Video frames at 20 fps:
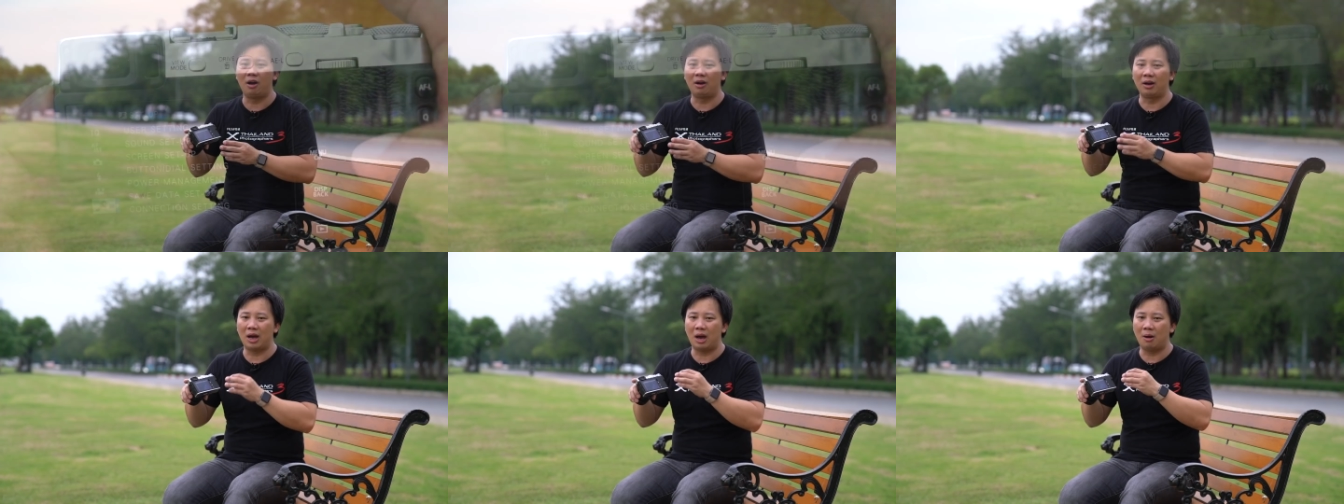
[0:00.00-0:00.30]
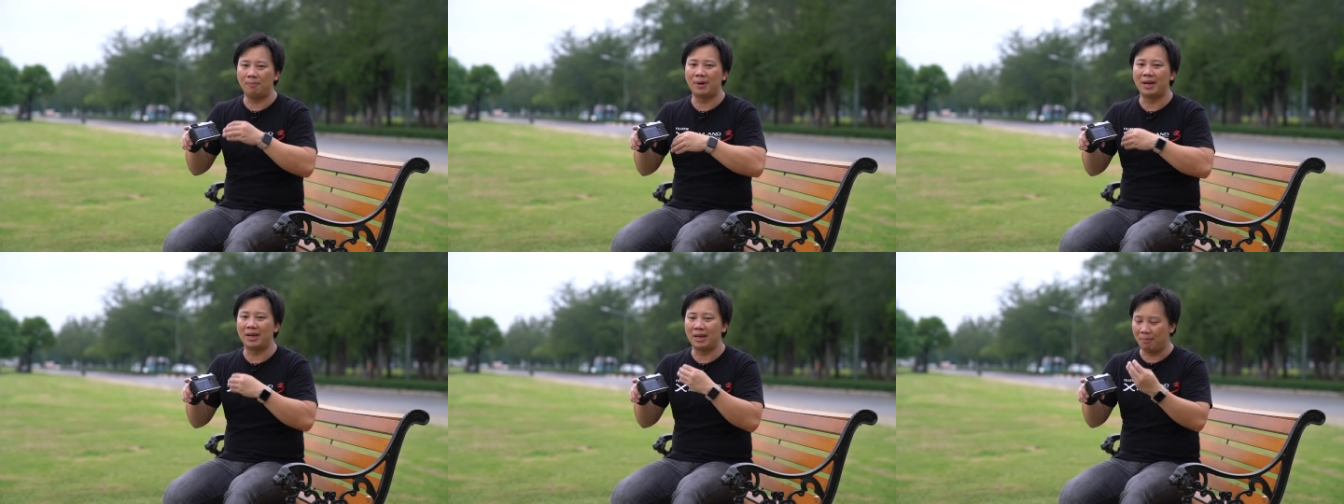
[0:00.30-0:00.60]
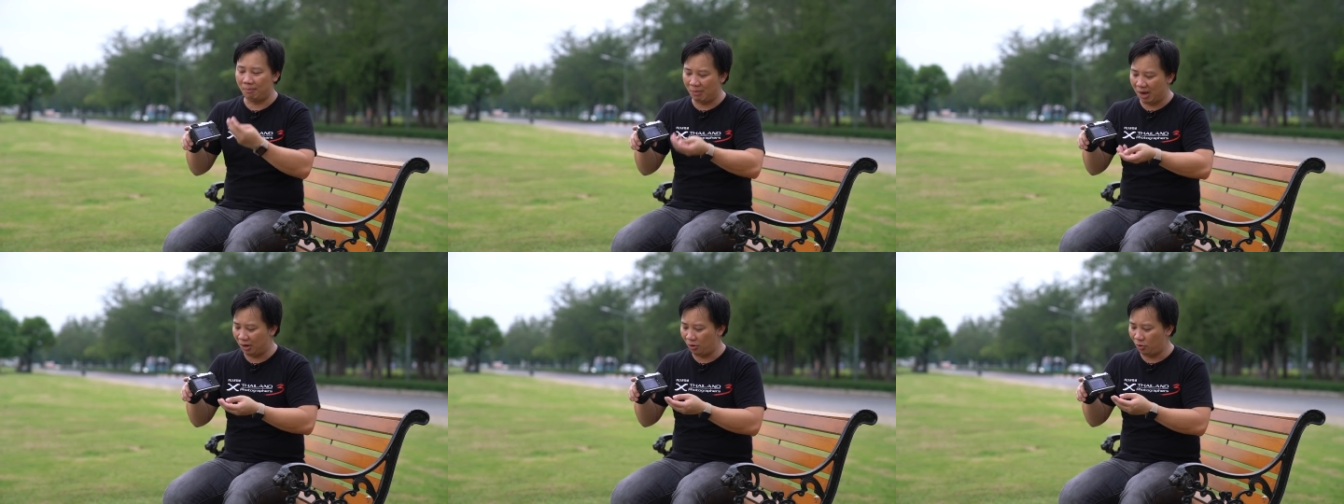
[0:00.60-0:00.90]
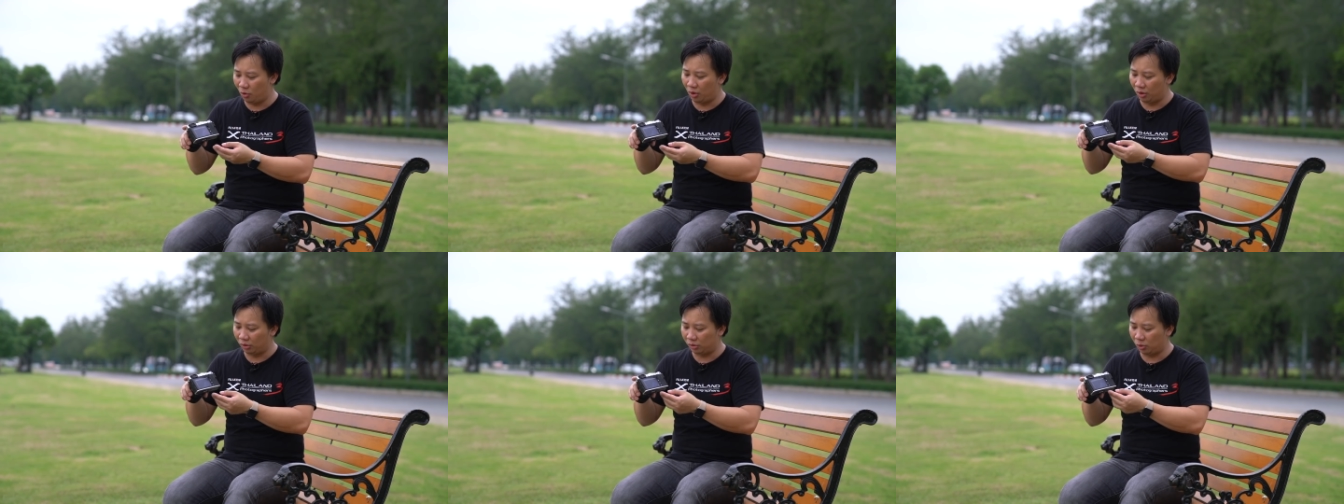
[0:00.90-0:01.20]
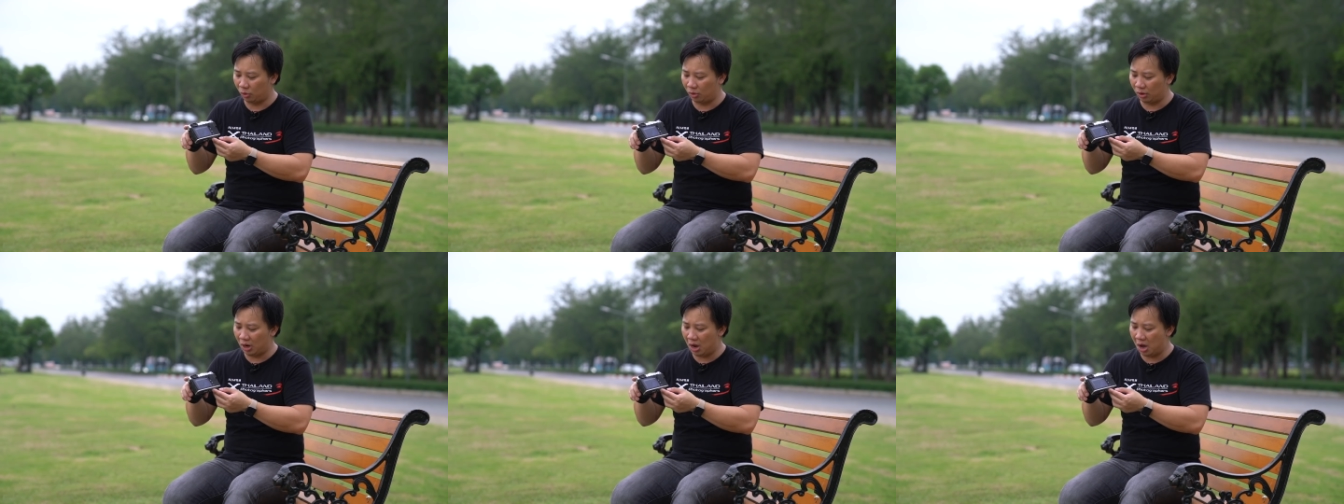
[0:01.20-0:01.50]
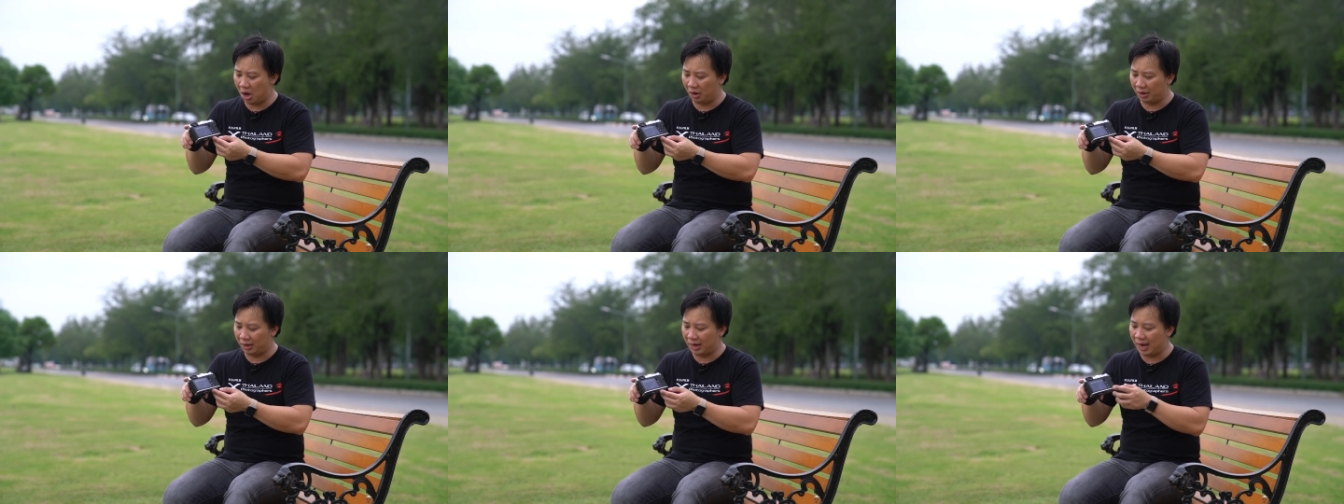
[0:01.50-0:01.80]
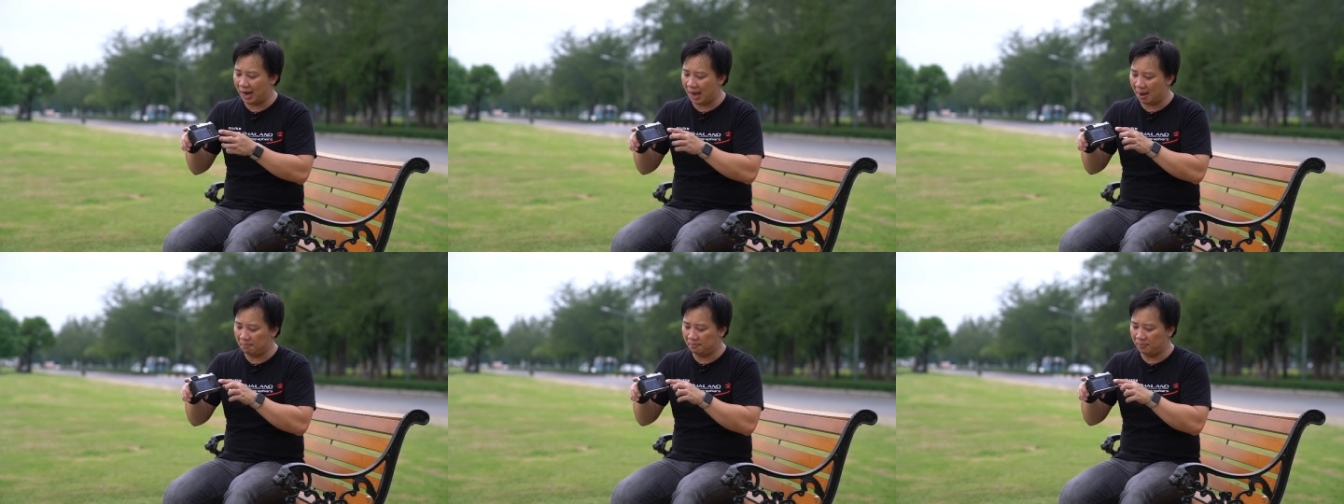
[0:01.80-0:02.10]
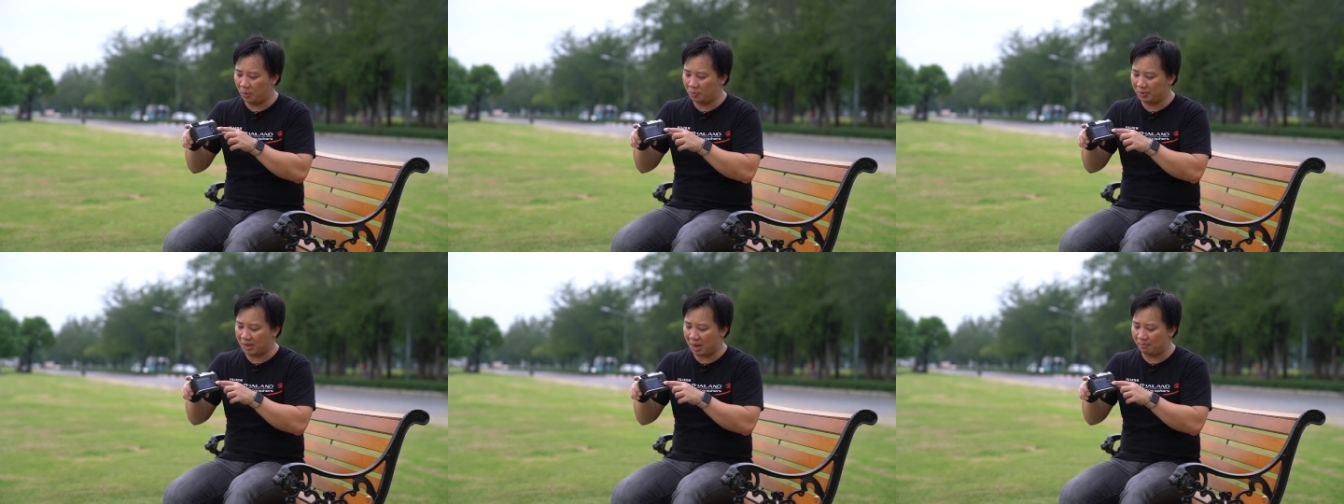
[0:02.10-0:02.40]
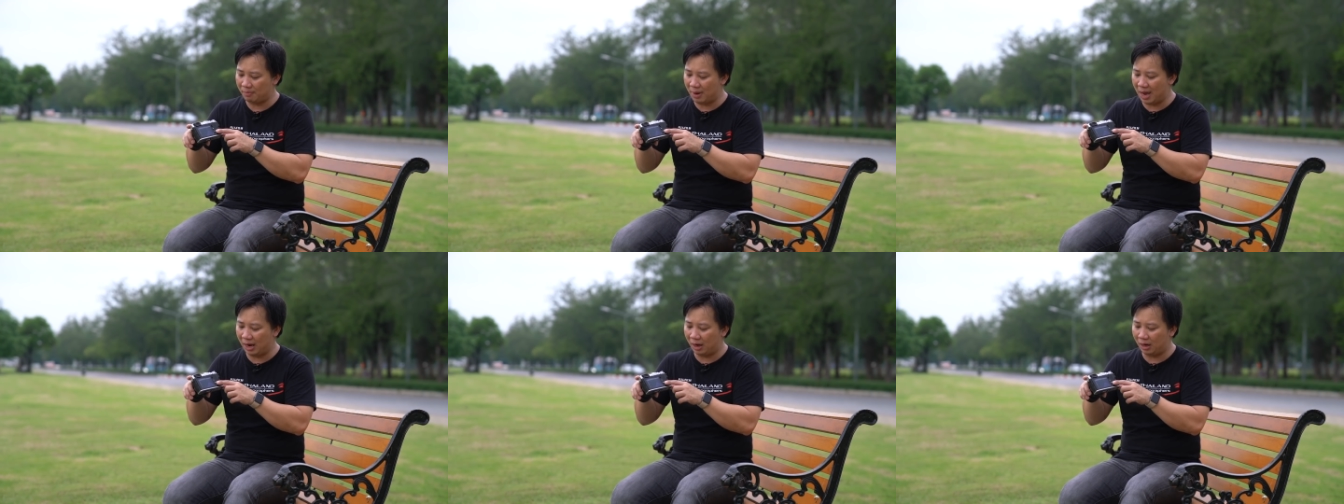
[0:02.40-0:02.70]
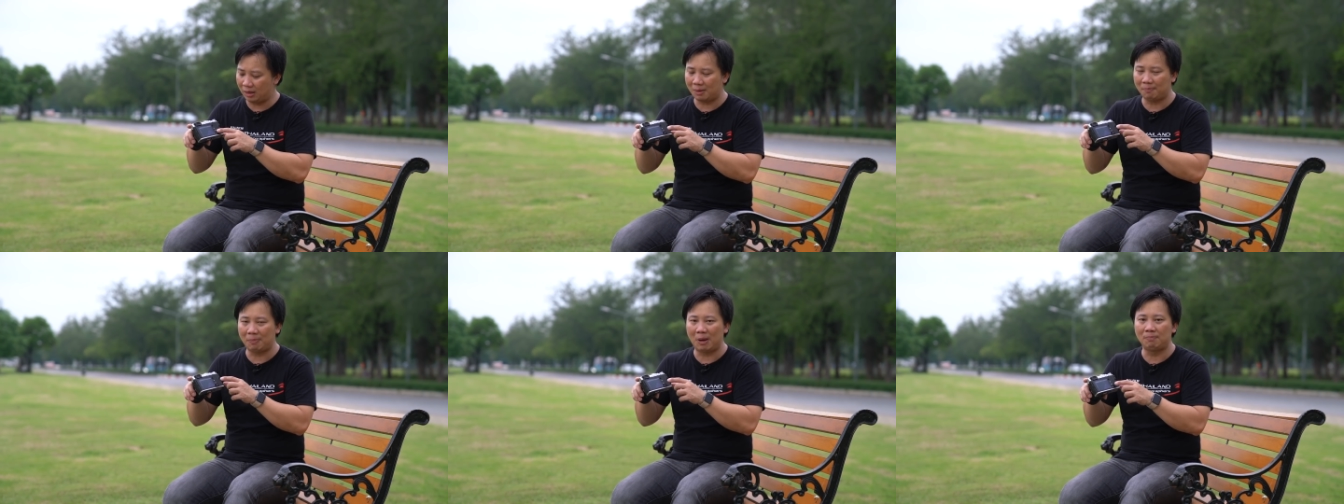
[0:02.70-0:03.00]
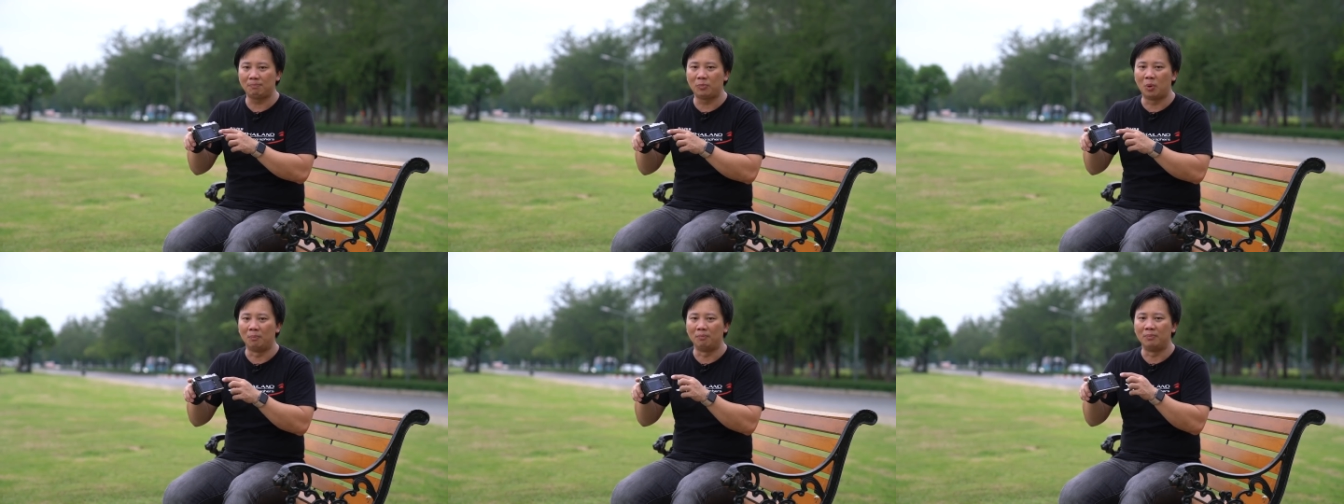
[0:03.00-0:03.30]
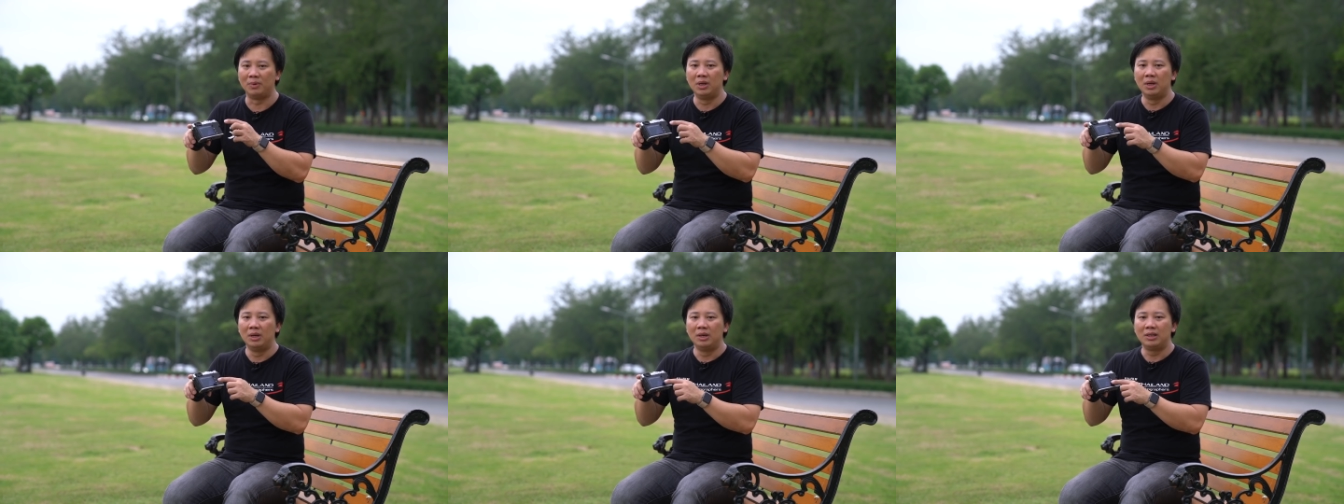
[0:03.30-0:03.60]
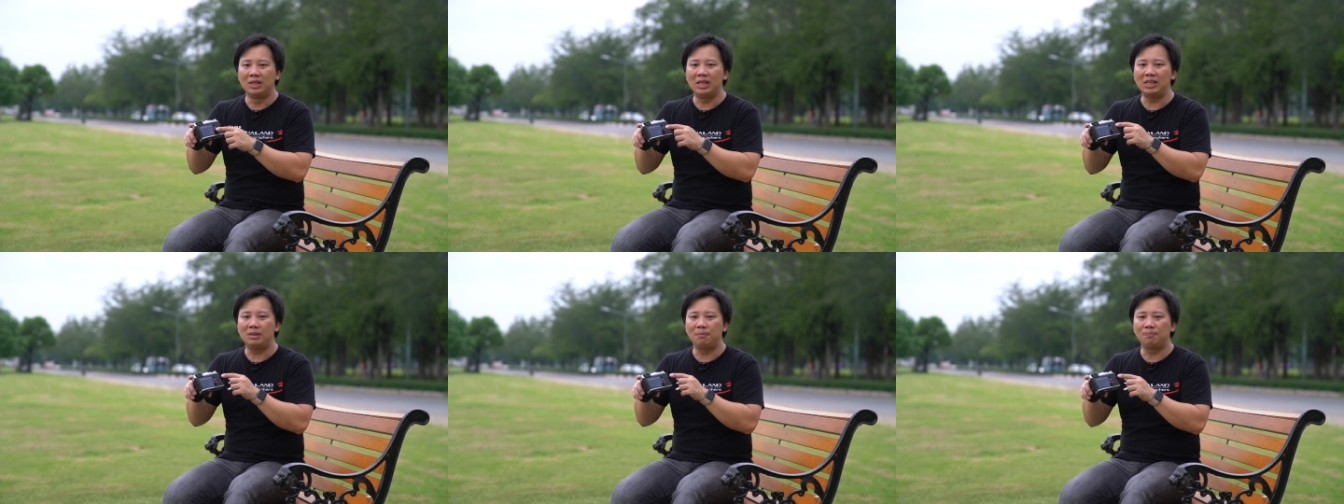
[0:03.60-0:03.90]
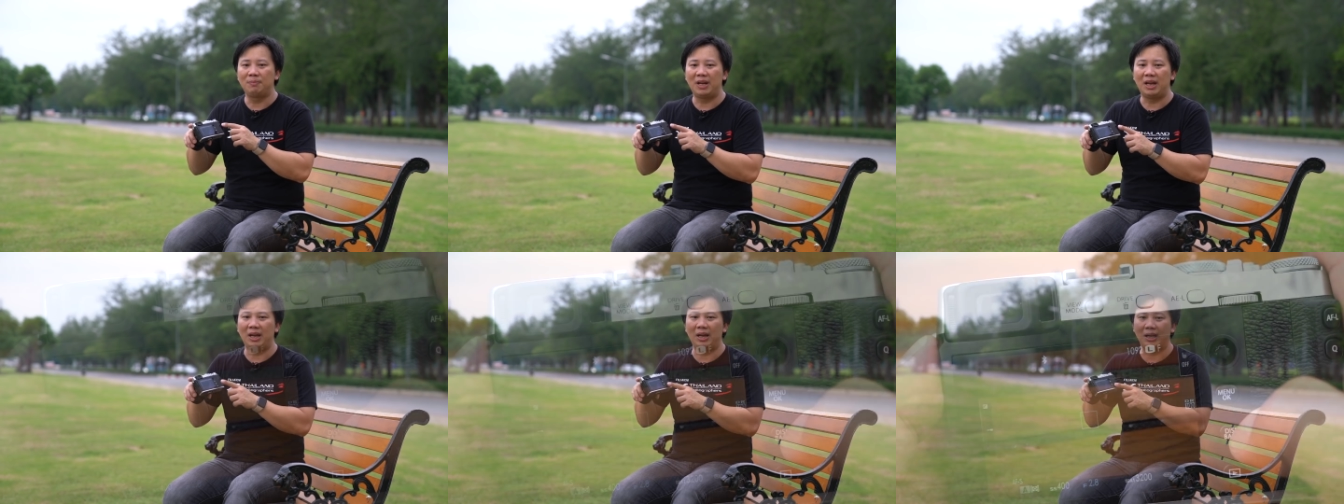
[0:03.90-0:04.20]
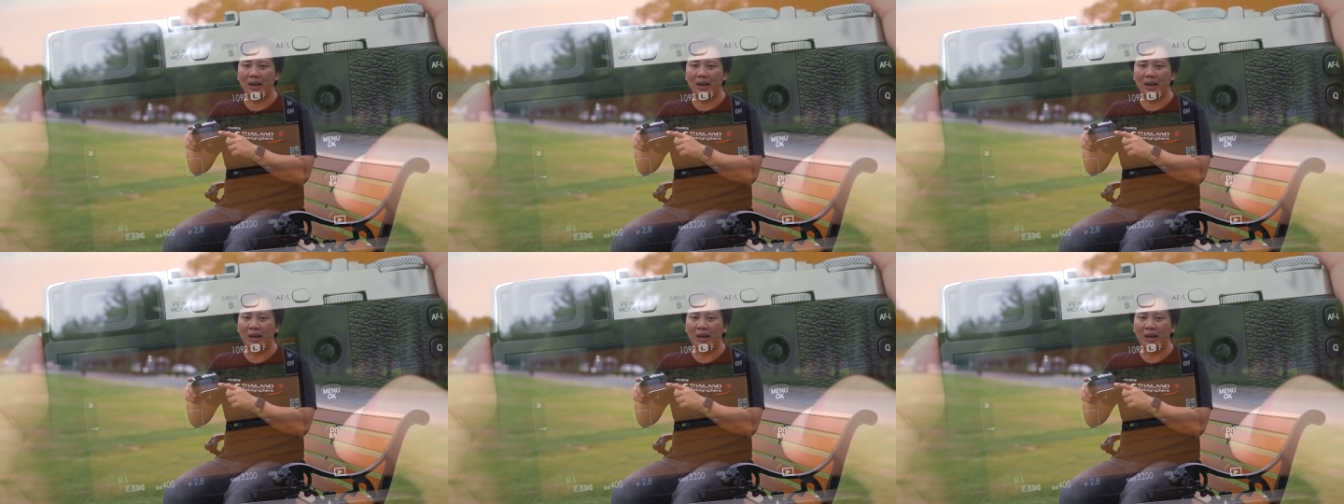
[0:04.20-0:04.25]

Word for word: อง เข้าไปในเมนูของตัวกล้องนะครับปุ่มถัดมาก็จะเป็นปุ่ม Display